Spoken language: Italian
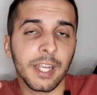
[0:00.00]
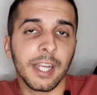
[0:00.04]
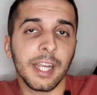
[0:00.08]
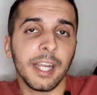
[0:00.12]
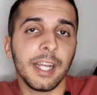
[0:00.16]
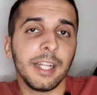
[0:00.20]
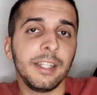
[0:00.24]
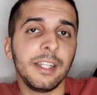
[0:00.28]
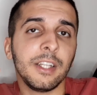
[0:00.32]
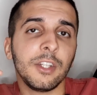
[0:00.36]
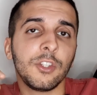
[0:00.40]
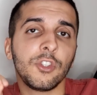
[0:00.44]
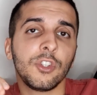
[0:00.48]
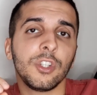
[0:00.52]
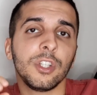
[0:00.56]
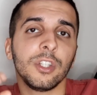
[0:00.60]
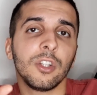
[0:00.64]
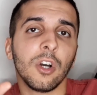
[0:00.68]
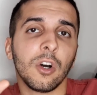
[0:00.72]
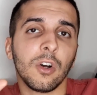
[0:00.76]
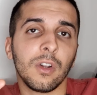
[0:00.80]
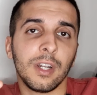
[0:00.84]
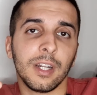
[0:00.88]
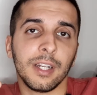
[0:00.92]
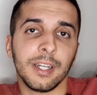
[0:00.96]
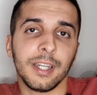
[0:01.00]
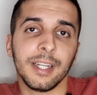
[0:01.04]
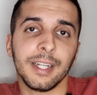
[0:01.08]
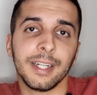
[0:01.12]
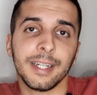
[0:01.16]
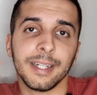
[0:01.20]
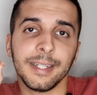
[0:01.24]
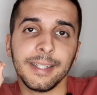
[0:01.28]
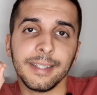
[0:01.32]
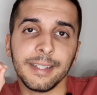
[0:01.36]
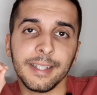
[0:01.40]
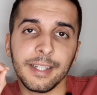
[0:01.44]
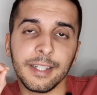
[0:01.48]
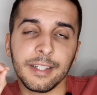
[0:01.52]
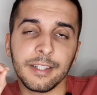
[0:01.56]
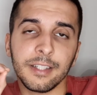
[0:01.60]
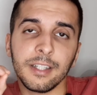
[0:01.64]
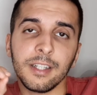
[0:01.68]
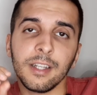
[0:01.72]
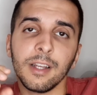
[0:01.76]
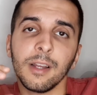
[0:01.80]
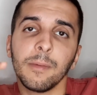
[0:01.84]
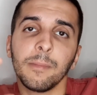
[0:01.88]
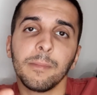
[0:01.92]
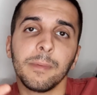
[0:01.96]
e 10 dollari
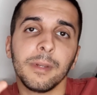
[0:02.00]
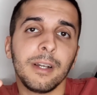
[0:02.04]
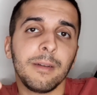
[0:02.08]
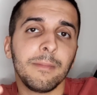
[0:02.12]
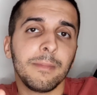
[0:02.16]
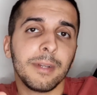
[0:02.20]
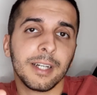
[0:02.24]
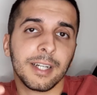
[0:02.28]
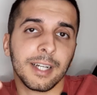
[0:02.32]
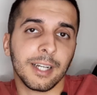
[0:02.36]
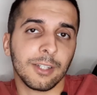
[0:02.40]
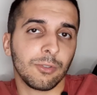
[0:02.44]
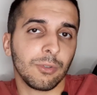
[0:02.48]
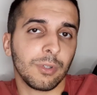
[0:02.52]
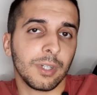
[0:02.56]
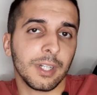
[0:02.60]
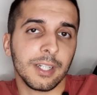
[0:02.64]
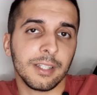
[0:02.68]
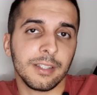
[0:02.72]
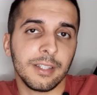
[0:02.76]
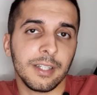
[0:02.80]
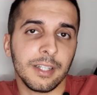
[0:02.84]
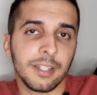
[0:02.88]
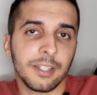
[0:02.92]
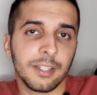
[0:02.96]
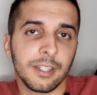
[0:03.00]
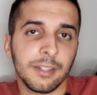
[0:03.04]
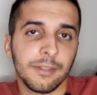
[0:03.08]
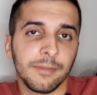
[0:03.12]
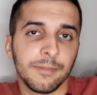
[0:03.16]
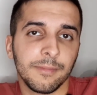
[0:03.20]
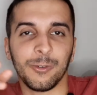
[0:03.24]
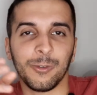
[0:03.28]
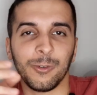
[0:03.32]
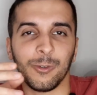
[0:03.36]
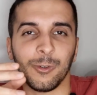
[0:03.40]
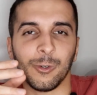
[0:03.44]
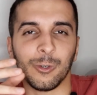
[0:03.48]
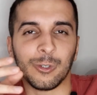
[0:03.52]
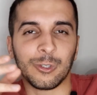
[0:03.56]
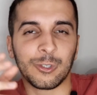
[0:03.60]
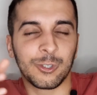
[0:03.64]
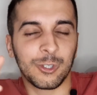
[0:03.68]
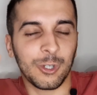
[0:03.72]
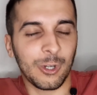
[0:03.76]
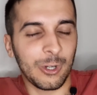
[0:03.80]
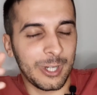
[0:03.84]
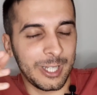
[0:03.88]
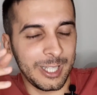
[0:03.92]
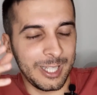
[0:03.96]
canadesi per il mercato canadese. Non
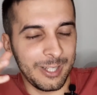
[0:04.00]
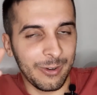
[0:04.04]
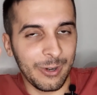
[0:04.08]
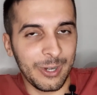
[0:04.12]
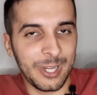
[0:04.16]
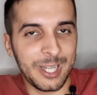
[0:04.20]
so chi di voi